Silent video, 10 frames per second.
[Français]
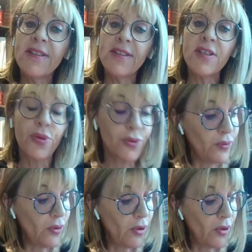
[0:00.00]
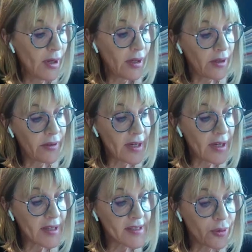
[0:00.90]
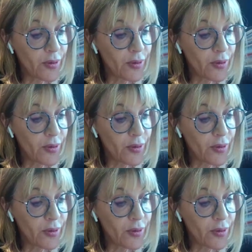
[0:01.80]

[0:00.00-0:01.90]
inciter surtout euh,